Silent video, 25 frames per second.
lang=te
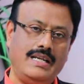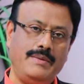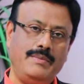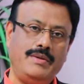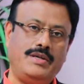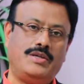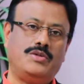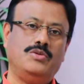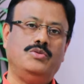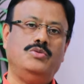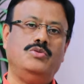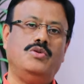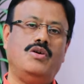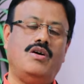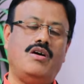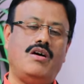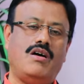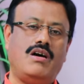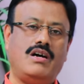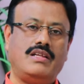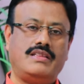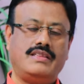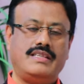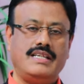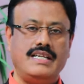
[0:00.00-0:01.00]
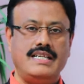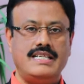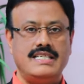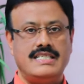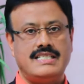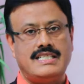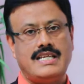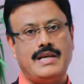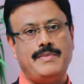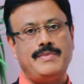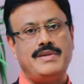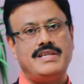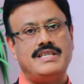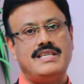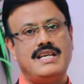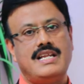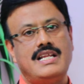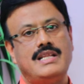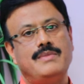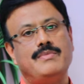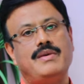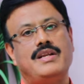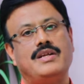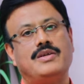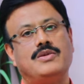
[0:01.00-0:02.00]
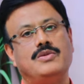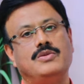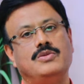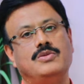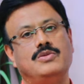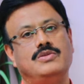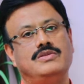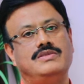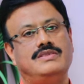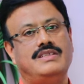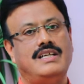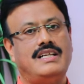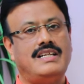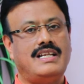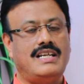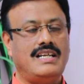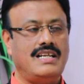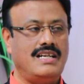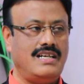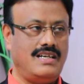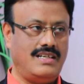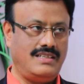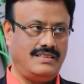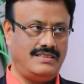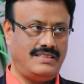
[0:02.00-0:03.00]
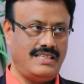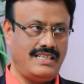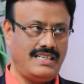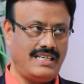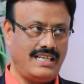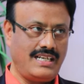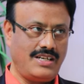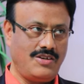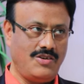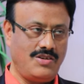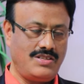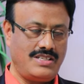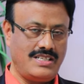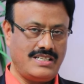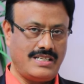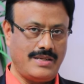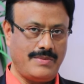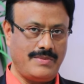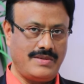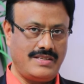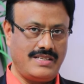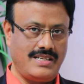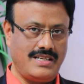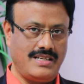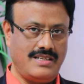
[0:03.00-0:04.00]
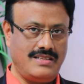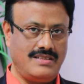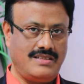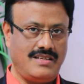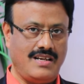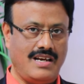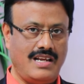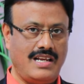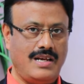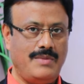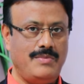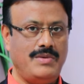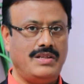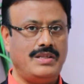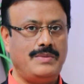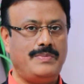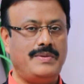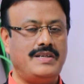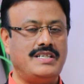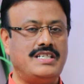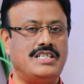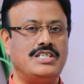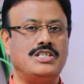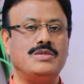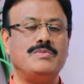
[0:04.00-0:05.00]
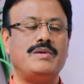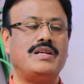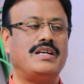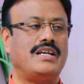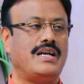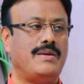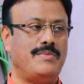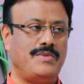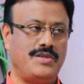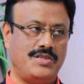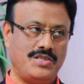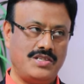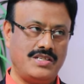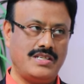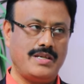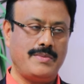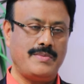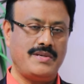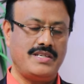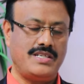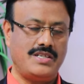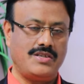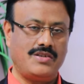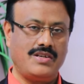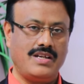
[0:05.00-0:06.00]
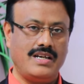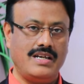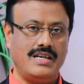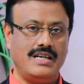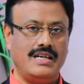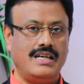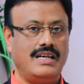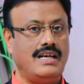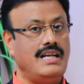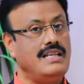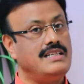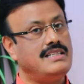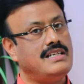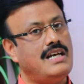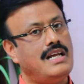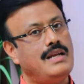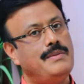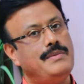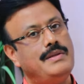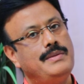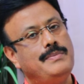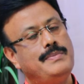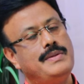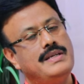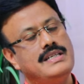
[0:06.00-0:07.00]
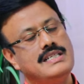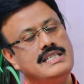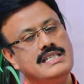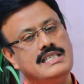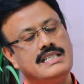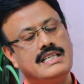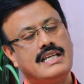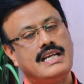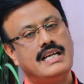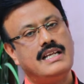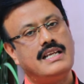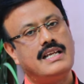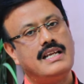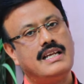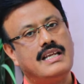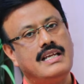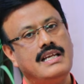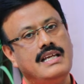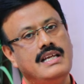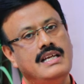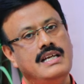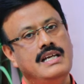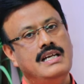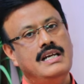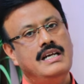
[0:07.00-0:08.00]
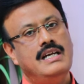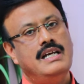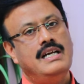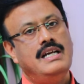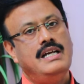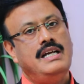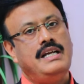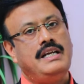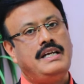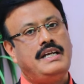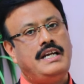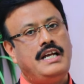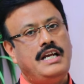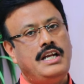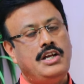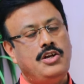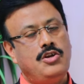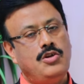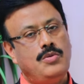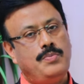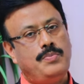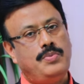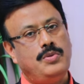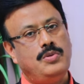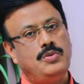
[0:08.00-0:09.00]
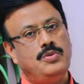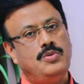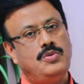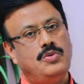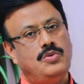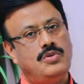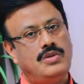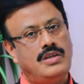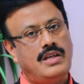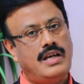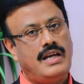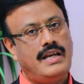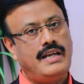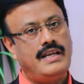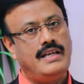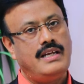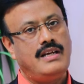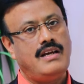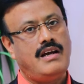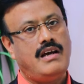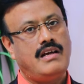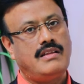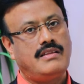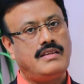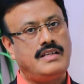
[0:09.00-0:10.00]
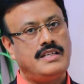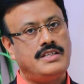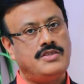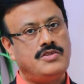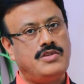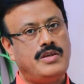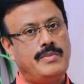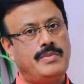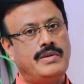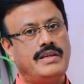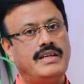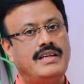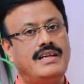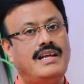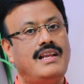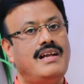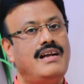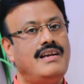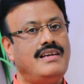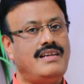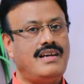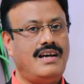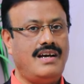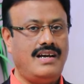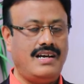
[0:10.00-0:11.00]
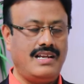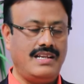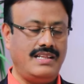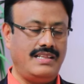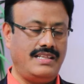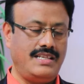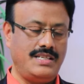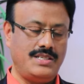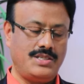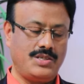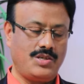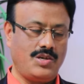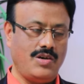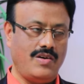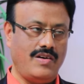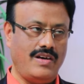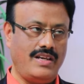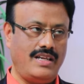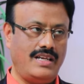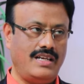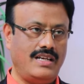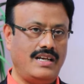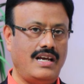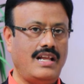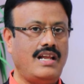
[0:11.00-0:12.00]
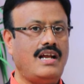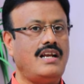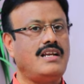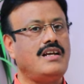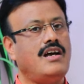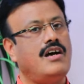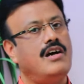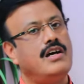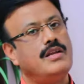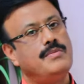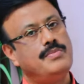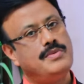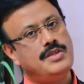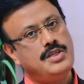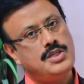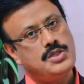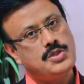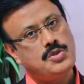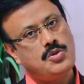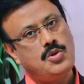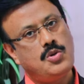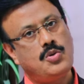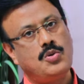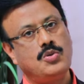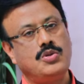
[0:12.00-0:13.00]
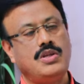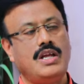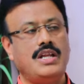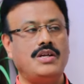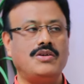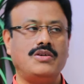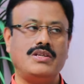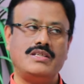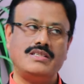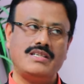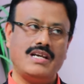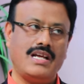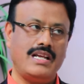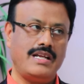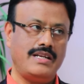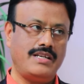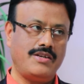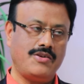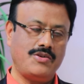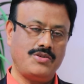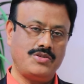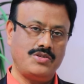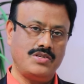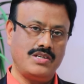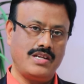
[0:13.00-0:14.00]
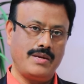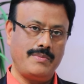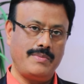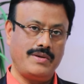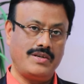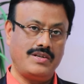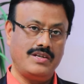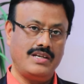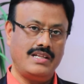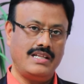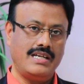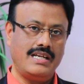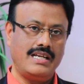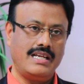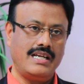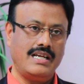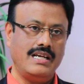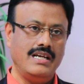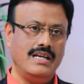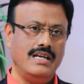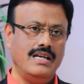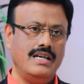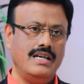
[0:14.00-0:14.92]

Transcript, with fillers: అంటే మీకు ఆర్థరైటిస్ సమస్య అనేది మనకు జనరల్ జనరల్గా వచ్చే సమస్య చాలామంది పేషెంట్స్ మనం గమనిస్తున్న సమస్య కూడా కానీ చాలామంది పేషెంట్స్కి ఏంటంటే కీళ్ళ నొప్పులు ఉన్నాయి ఆర్థరైటిస్ ఉన్నప్పుడు ఎలాంటి ఆహారం తీసుకోవాలి ఎలాంటి ఆహారం తీసుకోకూడదు అని కూడా చాలా డౌట్స్ ఉంటాయి మీకు ఎందుకంటే